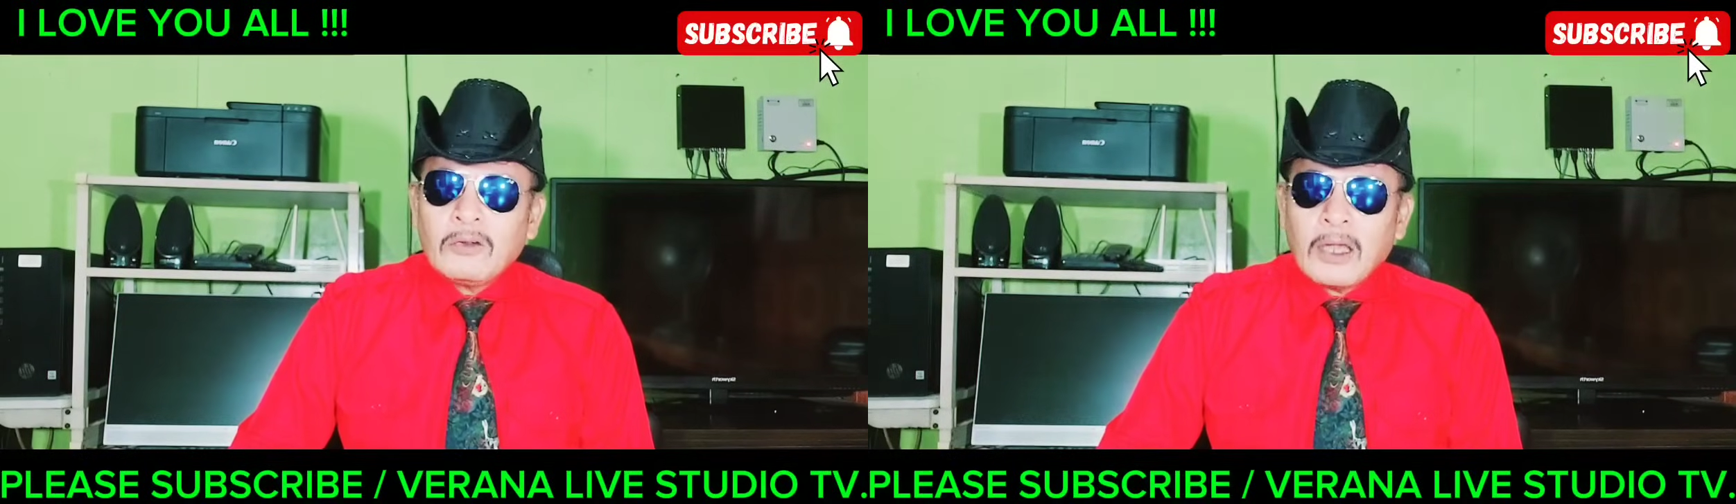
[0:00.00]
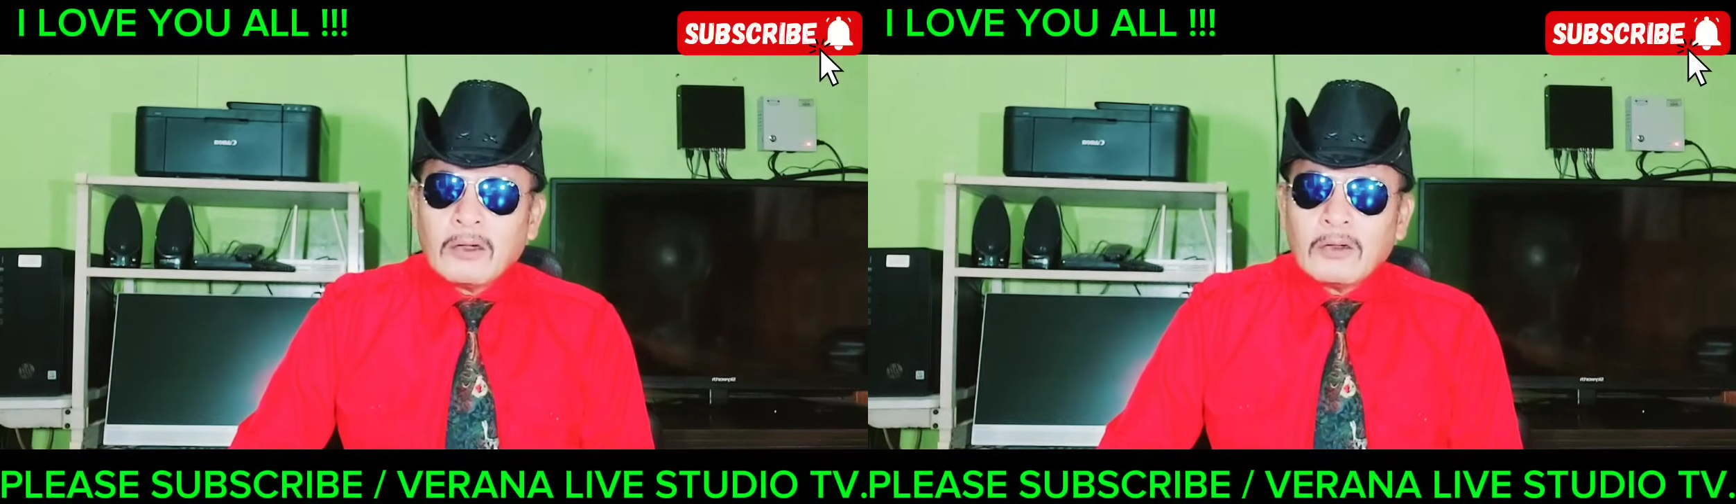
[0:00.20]

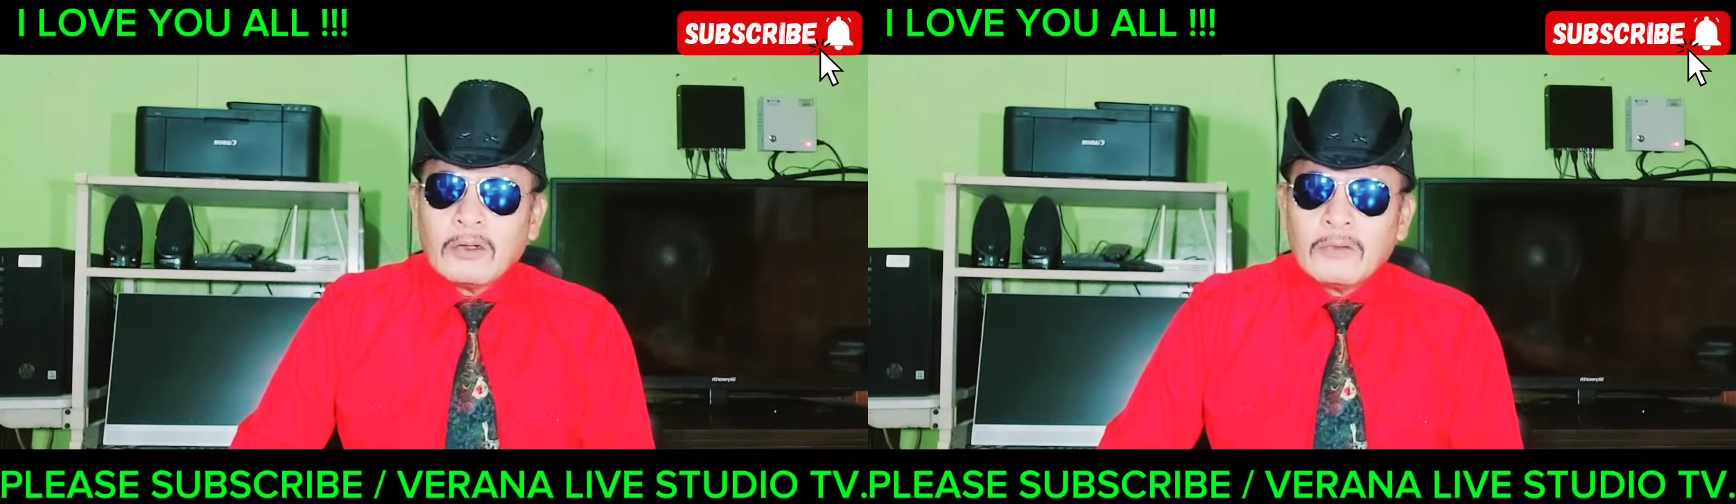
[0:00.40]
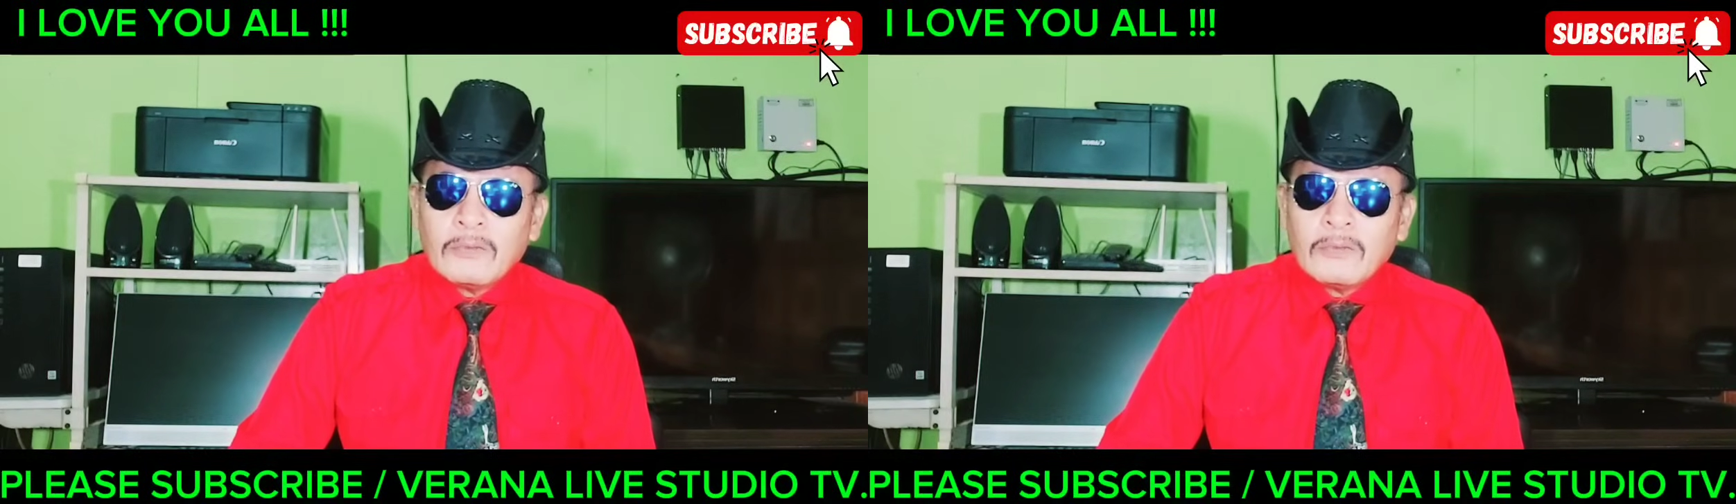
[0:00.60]
na ako.